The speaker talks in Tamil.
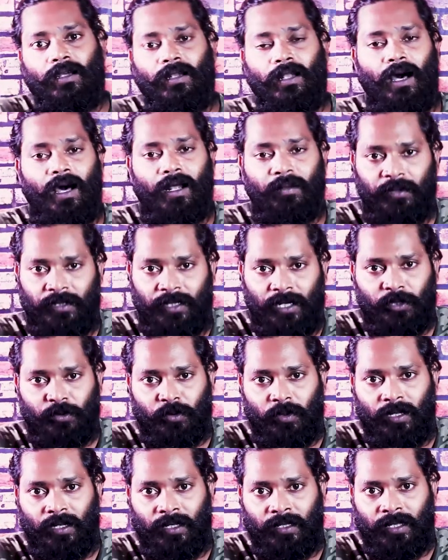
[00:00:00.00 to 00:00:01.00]
நான் ஆரம்பத்திலே
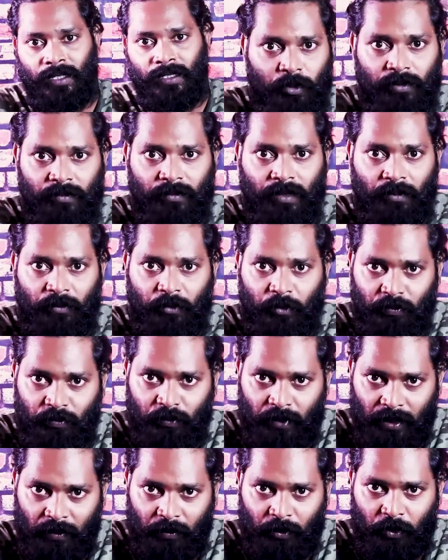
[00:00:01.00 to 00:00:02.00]
சொல்லியிருந்தேன் நான்
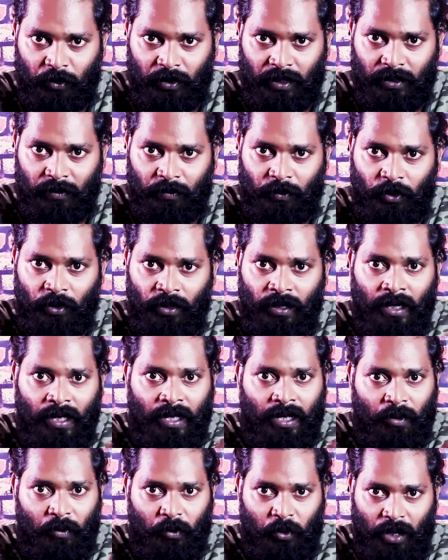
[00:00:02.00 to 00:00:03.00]
முன்பே கூறியது போல்
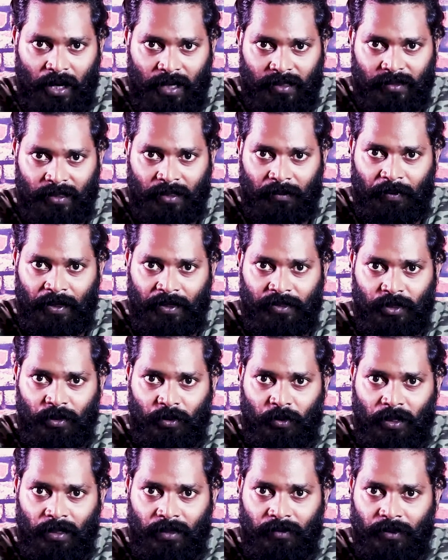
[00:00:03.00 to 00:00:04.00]
ஒரு ஆசன பயிற்சியை
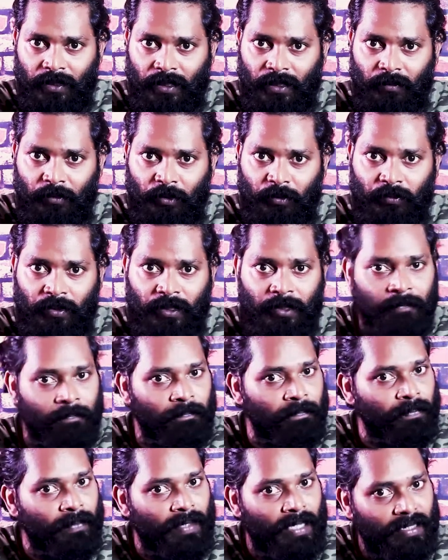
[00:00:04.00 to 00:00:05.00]
தொடங்குவதற்கு முன்பு
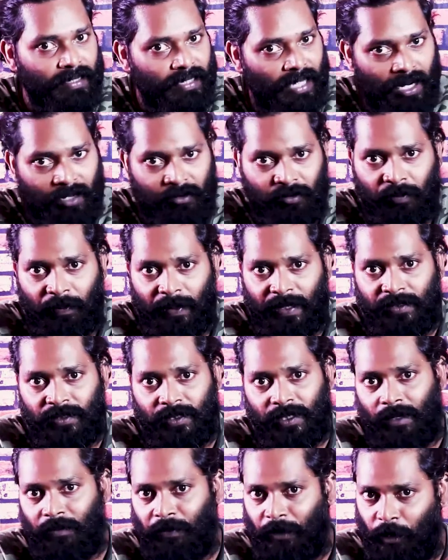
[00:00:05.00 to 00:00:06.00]
தளர்வு
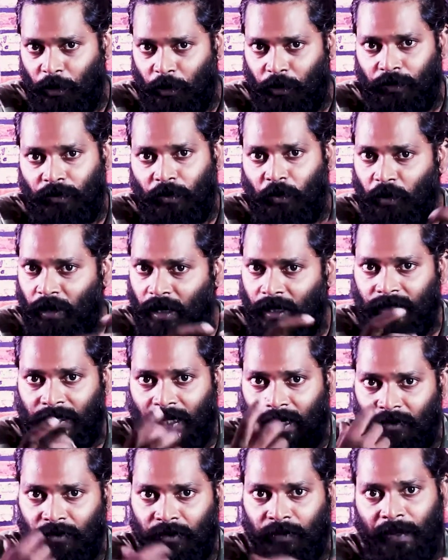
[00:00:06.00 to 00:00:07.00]
பயிற்சிகள் பண்ணணும் உடல்
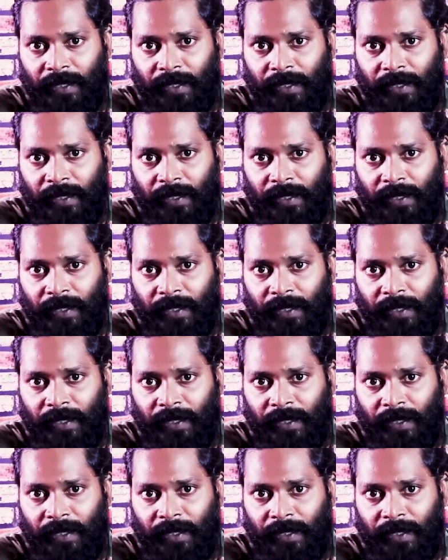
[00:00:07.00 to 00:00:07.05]
தளர்வு